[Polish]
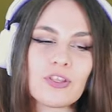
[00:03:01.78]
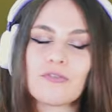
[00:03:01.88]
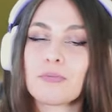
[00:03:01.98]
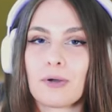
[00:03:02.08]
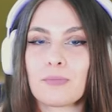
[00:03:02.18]
to
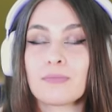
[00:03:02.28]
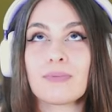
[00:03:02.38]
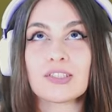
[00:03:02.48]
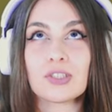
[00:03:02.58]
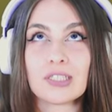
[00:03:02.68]
niewypał.
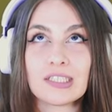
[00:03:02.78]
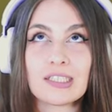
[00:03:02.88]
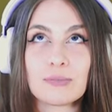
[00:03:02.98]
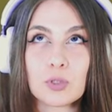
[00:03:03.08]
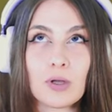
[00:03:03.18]
Bardzo źle
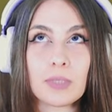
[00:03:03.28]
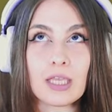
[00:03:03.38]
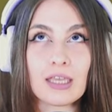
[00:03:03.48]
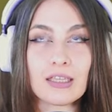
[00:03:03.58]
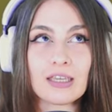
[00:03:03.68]
się tam czułam,
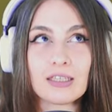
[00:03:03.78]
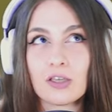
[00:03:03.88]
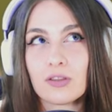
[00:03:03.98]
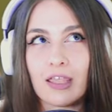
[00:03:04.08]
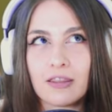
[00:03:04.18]
nie, nie,
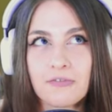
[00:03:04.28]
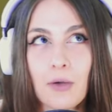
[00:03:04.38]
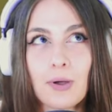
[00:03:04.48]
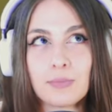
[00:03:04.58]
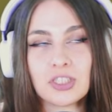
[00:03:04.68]
nie
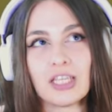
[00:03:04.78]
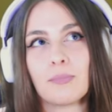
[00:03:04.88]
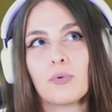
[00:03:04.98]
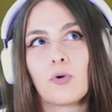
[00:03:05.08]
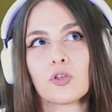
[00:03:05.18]
odnajdywałam się,
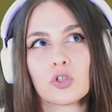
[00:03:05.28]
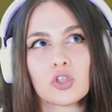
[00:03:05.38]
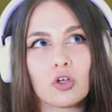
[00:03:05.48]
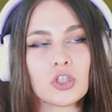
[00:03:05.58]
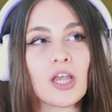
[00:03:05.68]
nie było to
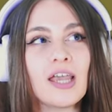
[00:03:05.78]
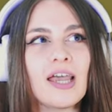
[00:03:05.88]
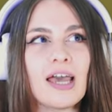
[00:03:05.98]
coś,